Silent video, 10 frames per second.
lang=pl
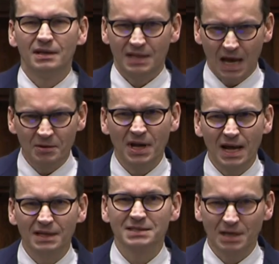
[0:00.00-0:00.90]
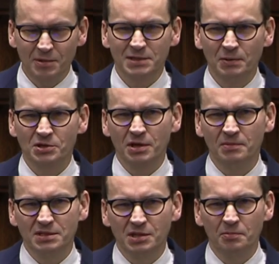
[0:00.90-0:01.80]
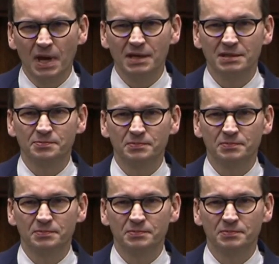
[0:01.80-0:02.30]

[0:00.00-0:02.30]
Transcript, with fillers: damy radę, zabezpieczymy sobie